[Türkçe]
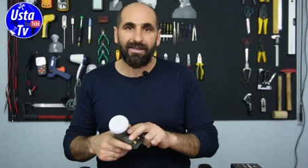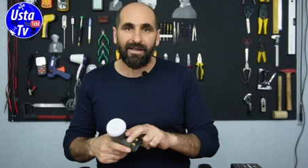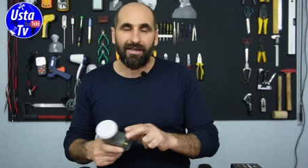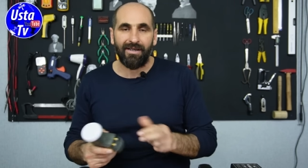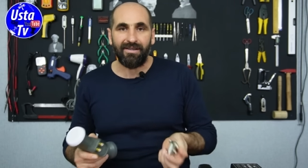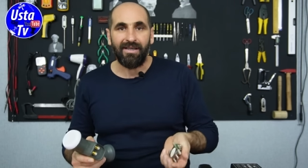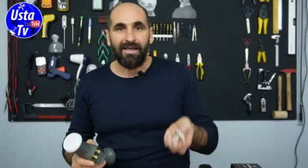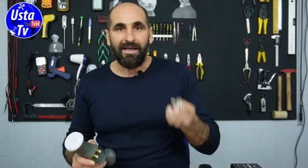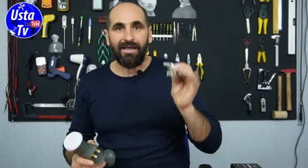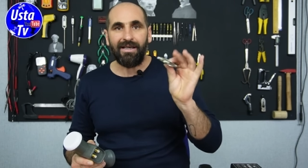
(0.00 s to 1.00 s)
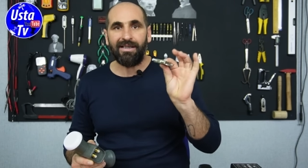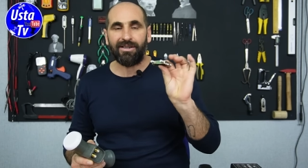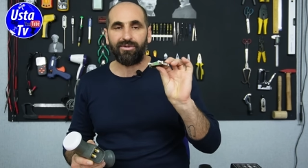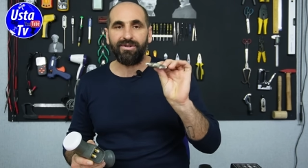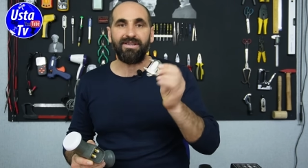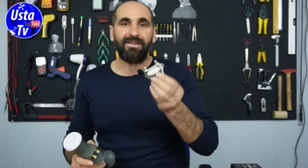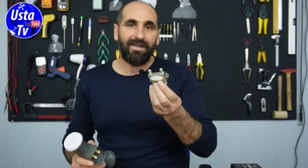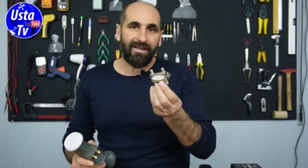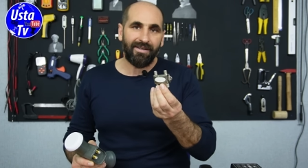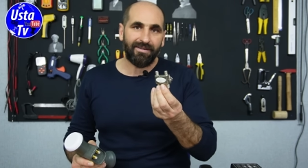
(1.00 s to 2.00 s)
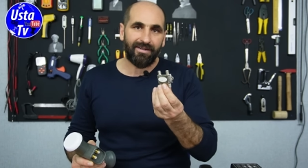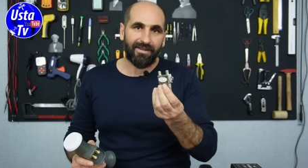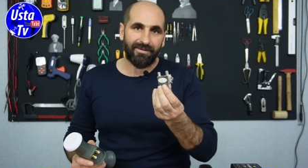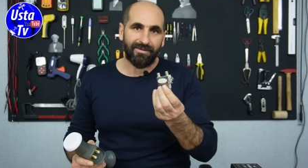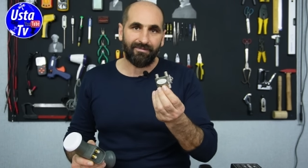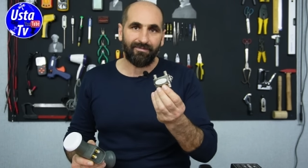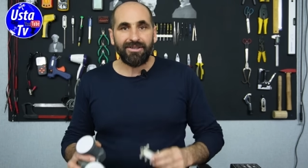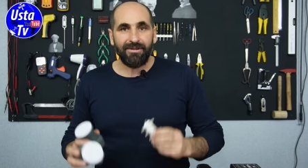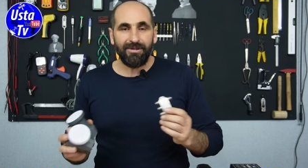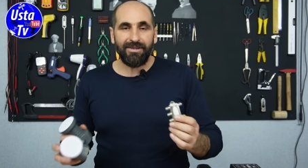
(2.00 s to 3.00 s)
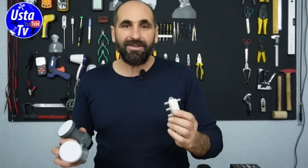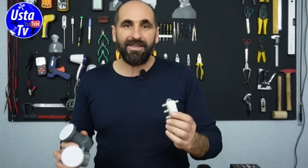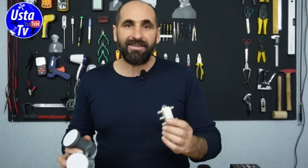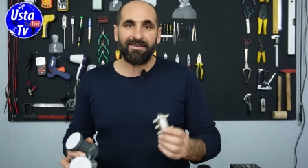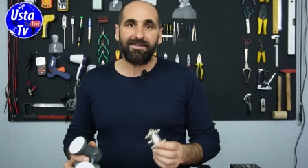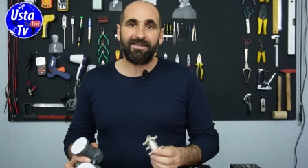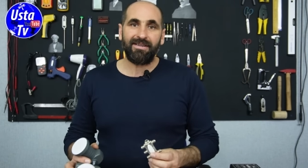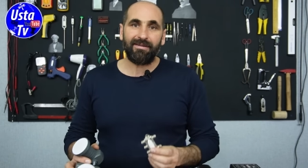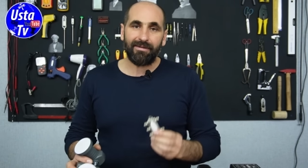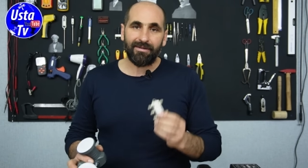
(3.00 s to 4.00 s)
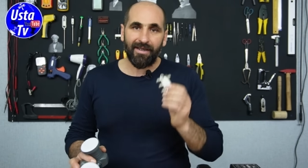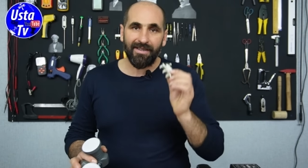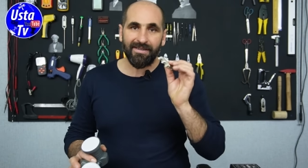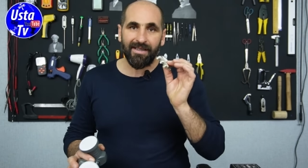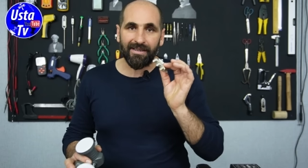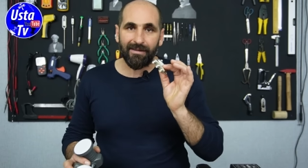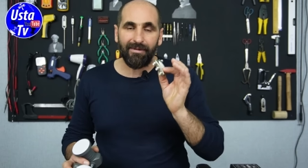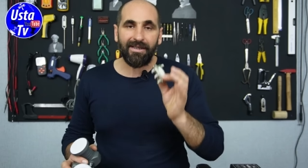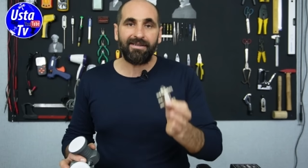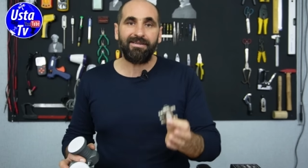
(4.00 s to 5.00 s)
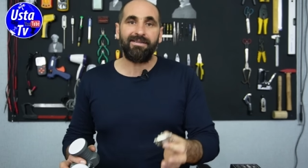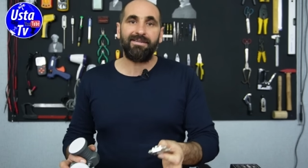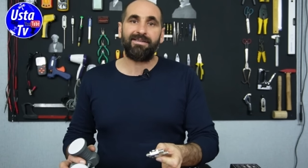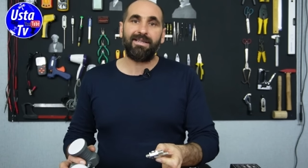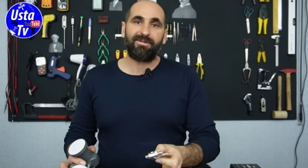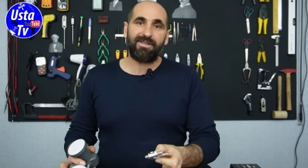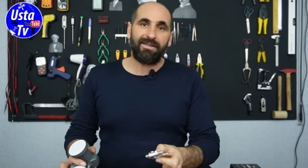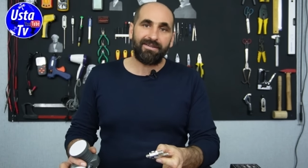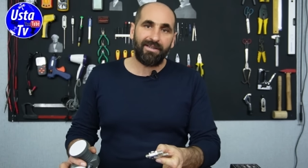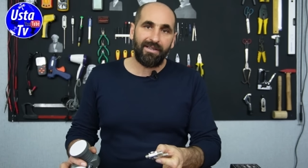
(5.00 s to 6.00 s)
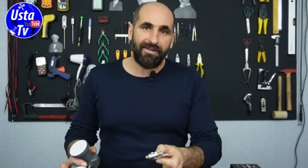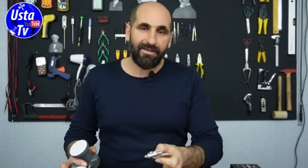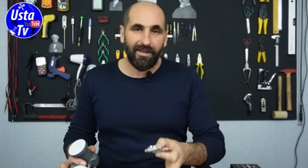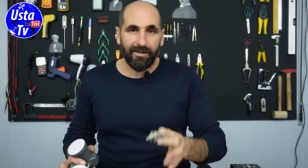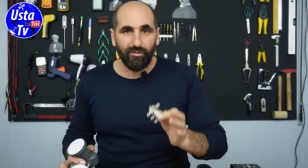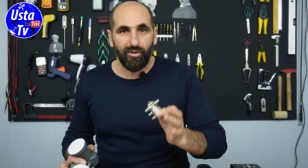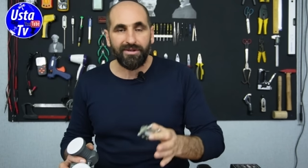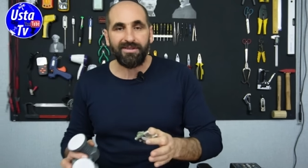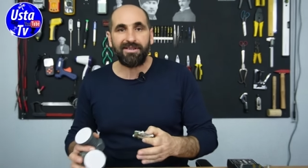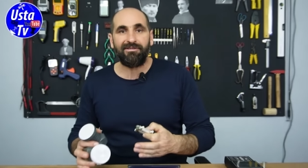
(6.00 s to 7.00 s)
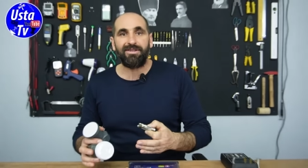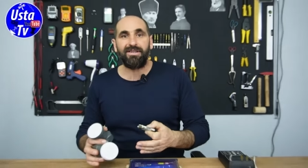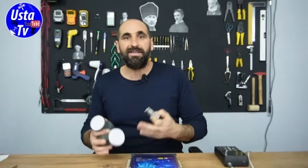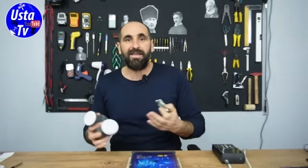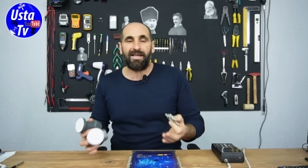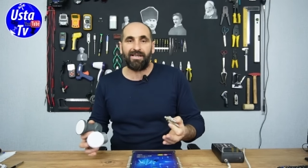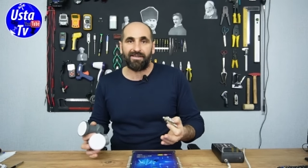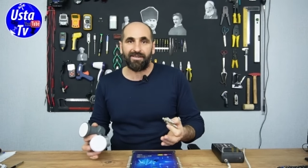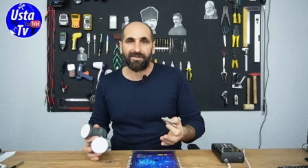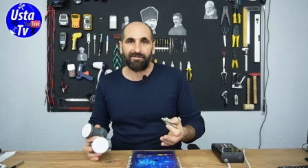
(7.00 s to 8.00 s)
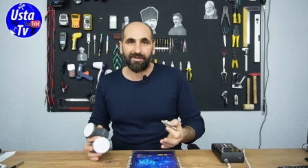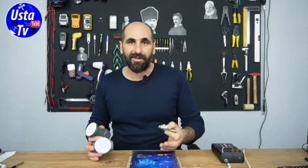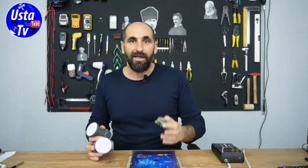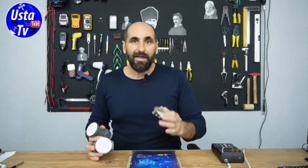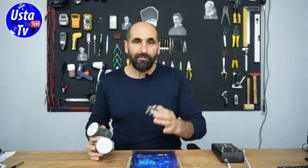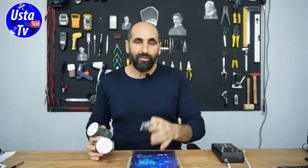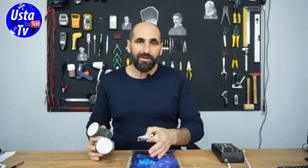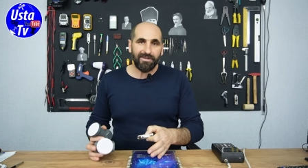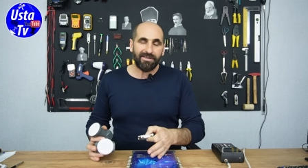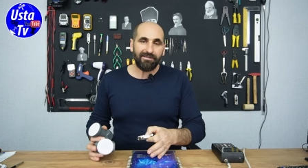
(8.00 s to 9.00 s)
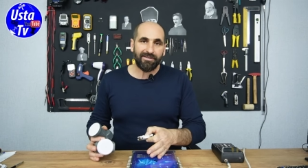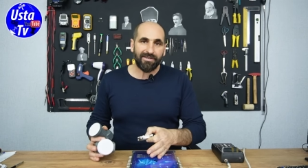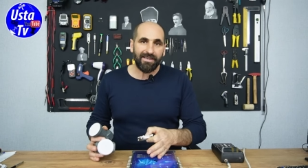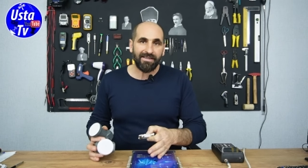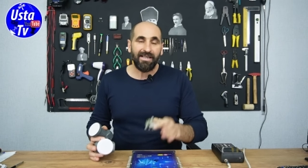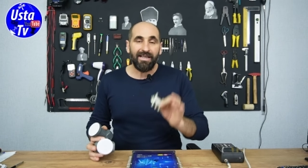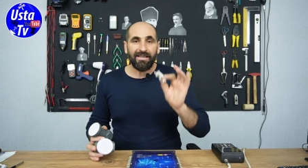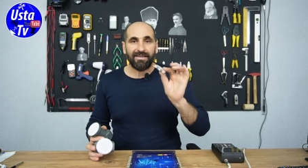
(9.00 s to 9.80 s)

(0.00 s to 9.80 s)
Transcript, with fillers: sağlayan elektronik anahtardır. Şimdi diyeceksiniz ki Dizek ile merkezi sistem santralinin yani multi switch'in ne alakası var? Multi switch'ler